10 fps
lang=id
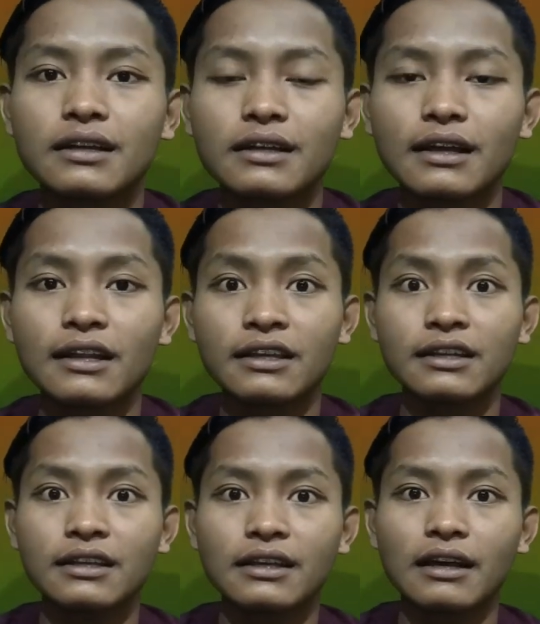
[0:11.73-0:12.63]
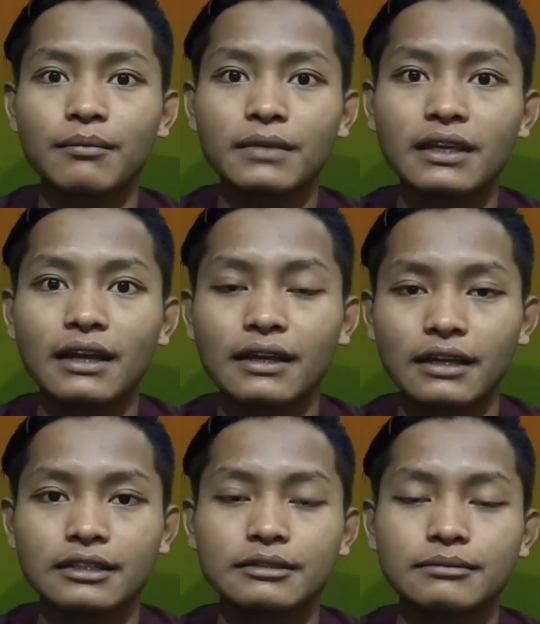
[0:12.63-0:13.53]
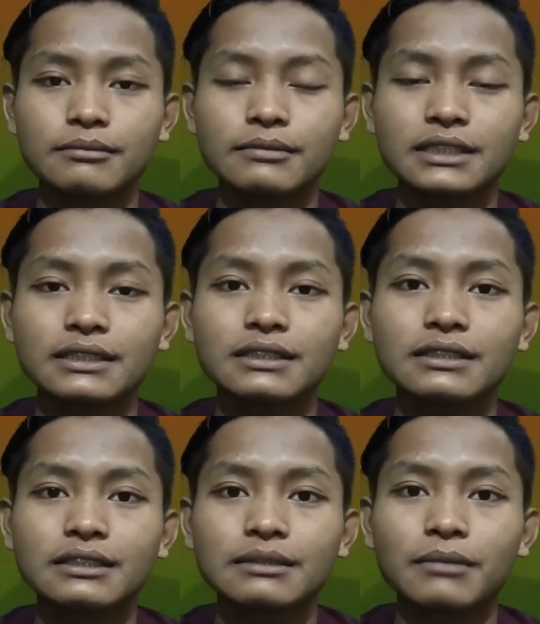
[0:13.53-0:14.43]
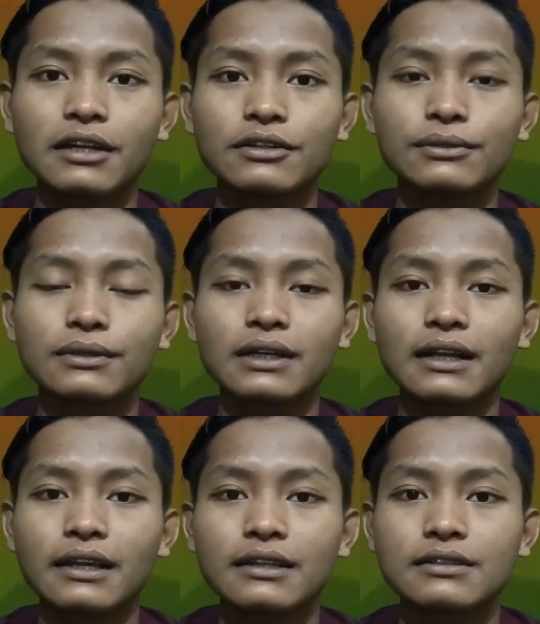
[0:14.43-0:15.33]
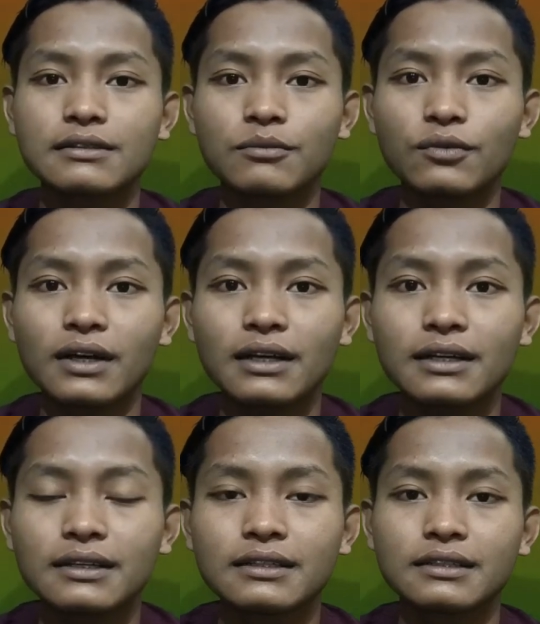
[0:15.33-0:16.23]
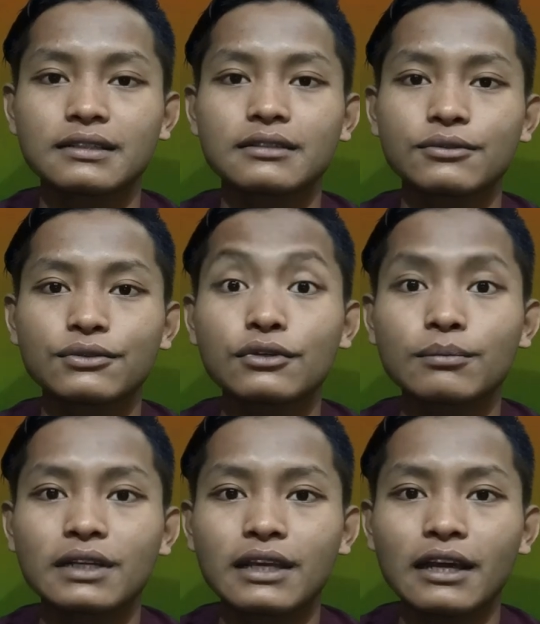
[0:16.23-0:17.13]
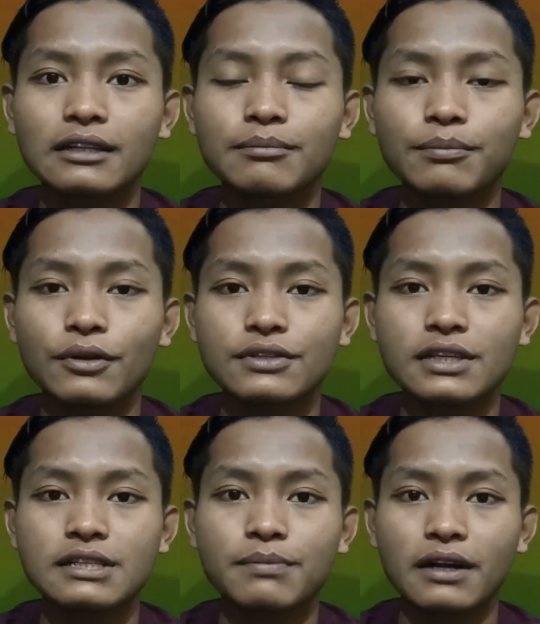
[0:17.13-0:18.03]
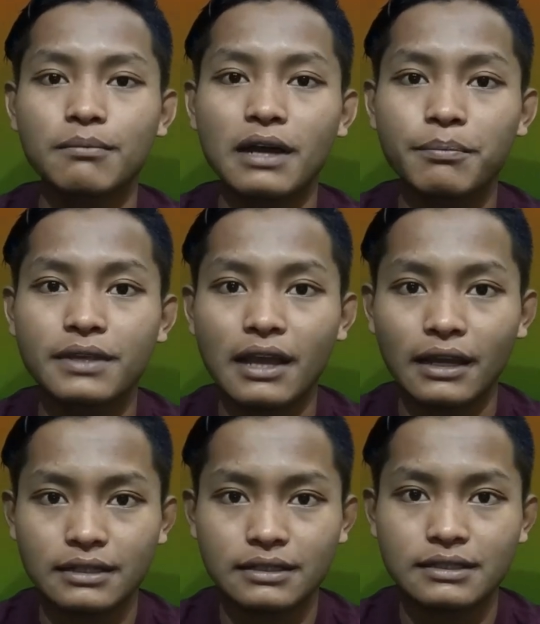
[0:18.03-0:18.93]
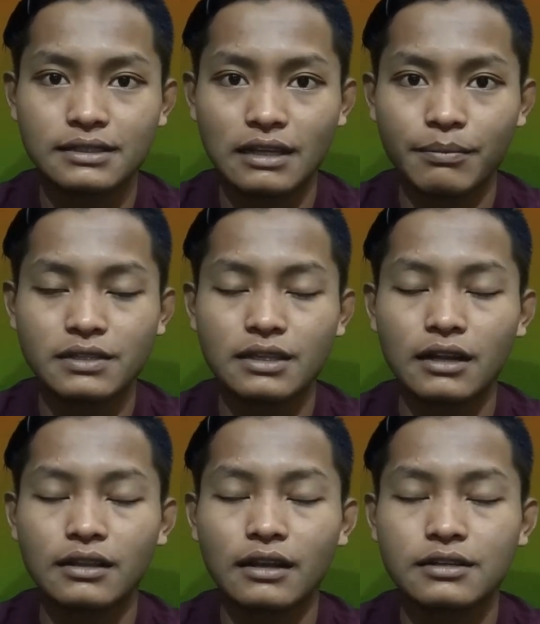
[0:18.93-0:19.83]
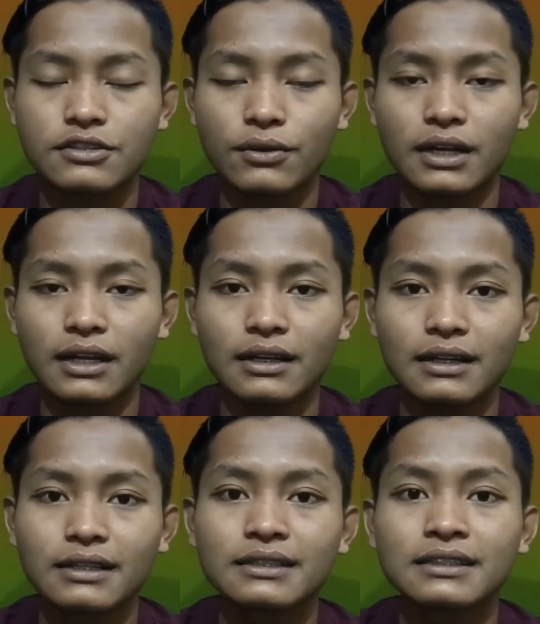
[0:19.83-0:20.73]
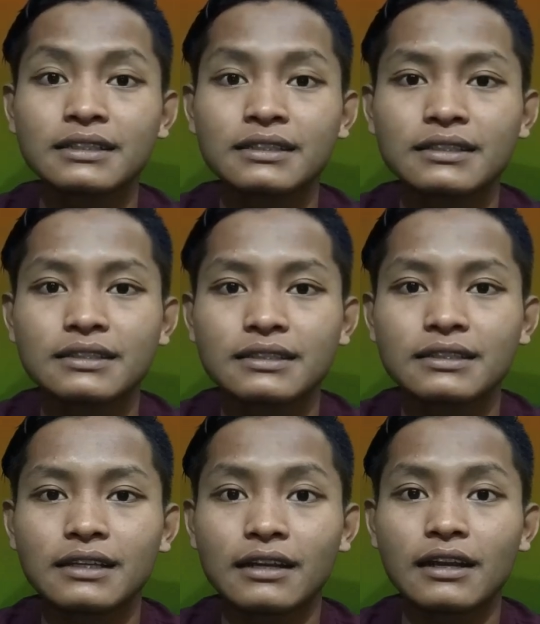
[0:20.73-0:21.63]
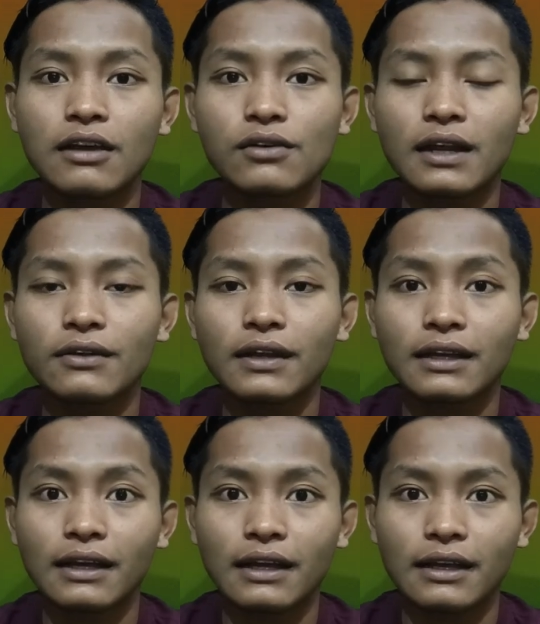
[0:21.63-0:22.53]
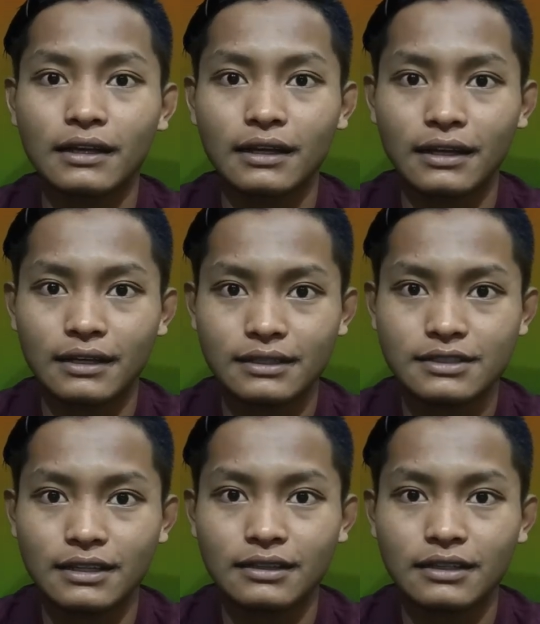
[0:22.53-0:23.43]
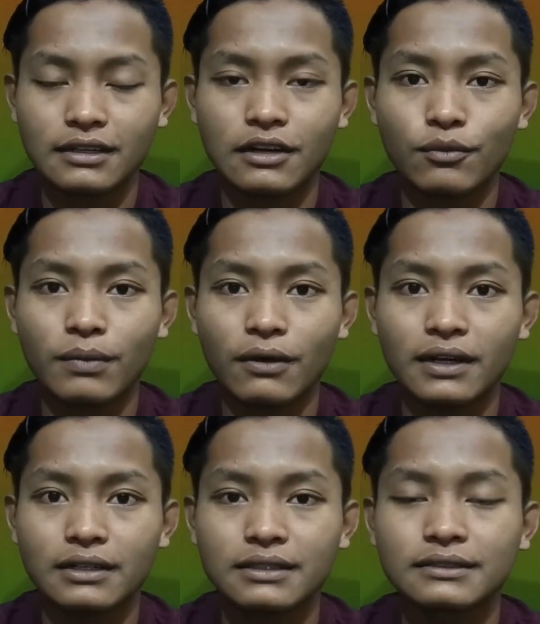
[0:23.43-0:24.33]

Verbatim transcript: Kali ini kami akan memandu kalian semua untuk melihat proses perkembang biakan sapi secara tradisional yang dilakukan oleh kakak-kakak cantik dan rupawan